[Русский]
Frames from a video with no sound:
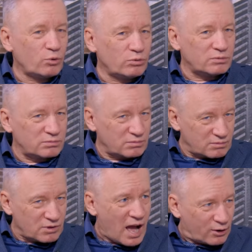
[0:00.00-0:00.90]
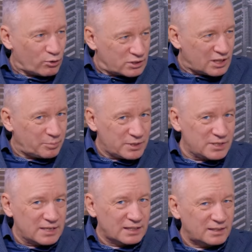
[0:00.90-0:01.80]
Э, как он стал
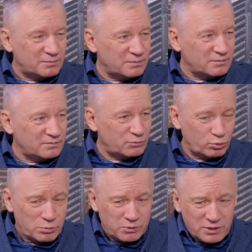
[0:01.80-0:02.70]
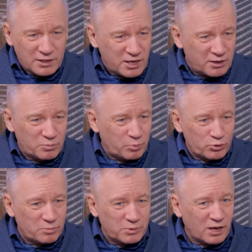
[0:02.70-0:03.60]
президентом? Ну, должна же
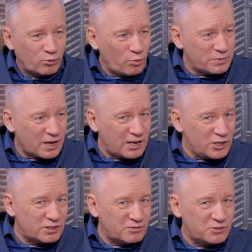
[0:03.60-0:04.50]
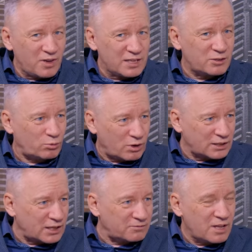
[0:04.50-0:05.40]
просто быть огромное количество связей,
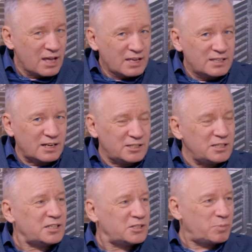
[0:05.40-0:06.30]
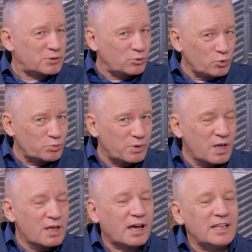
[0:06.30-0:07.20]
кураторов из российских спецслужб.
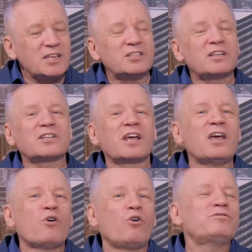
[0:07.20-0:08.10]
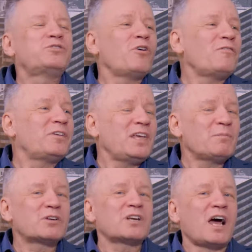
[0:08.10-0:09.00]
Конечно же, он все
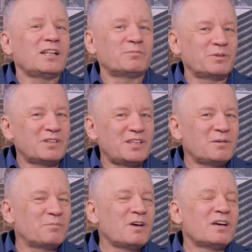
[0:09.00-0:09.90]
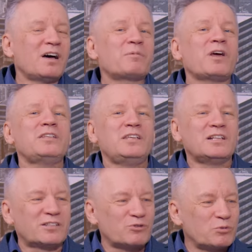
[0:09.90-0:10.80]
время жалобы ним
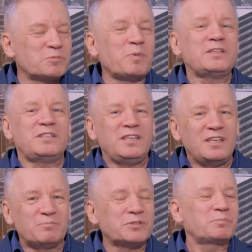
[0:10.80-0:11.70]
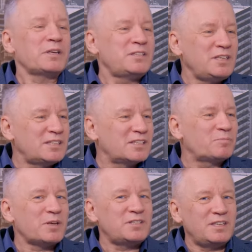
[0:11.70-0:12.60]
обратился, что спасти, спасите,
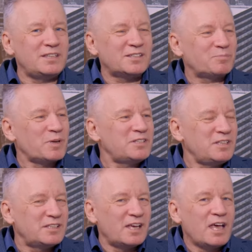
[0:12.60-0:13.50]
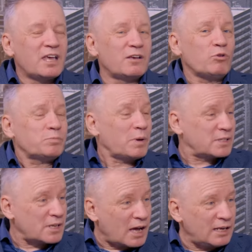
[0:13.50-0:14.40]
спасите, спасите. Его
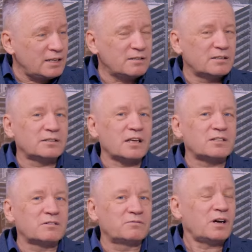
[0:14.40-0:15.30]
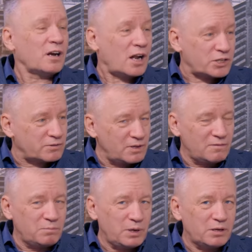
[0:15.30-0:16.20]
спасали, э, так сказать,
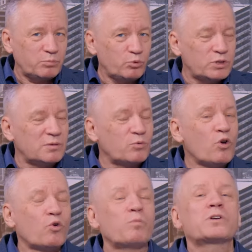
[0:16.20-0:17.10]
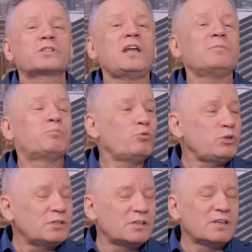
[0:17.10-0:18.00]
выгораживали перед Путиным, убеждали
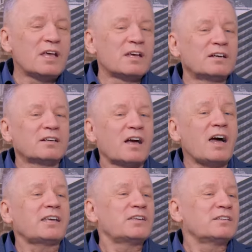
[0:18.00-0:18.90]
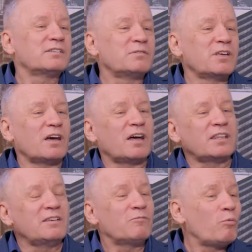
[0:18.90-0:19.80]
Путина, э, как
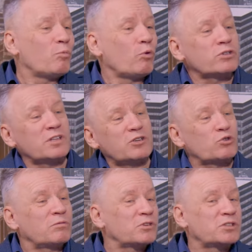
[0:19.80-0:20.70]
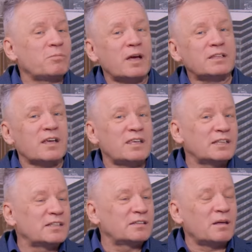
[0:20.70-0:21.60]
от него можно еще выжимать
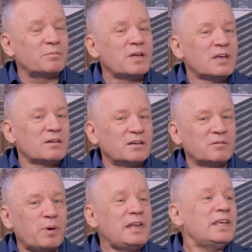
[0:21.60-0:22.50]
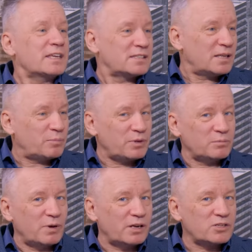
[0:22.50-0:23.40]
какие-то там э, полезные,
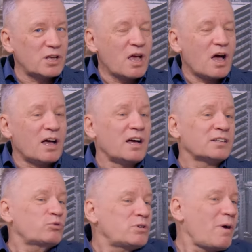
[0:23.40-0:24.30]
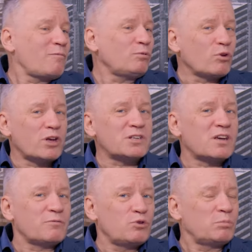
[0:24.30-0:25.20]
понимаешь. А самому
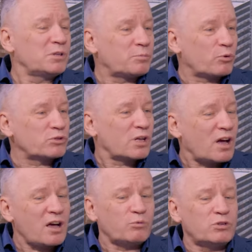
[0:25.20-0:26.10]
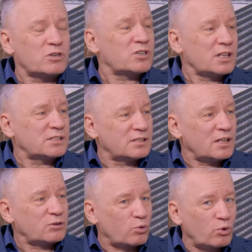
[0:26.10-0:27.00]
Лукашенко все было просто. Как удержаться
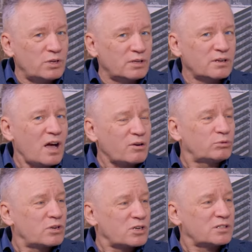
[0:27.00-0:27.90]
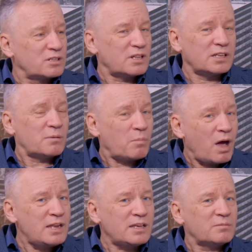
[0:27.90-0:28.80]
на троне? Как удержаться на этом
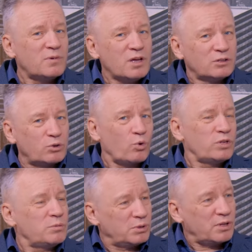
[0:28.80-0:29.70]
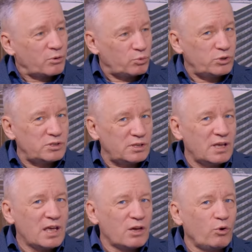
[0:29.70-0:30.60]
маленьком троне
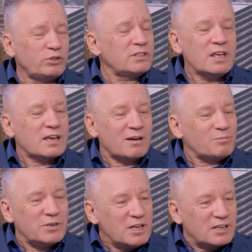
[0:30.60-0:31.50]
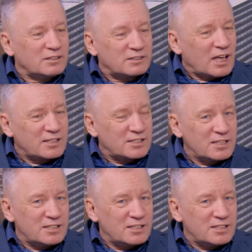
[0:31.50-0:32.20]
Белоруссии? Он как бы, так сказать, сказать,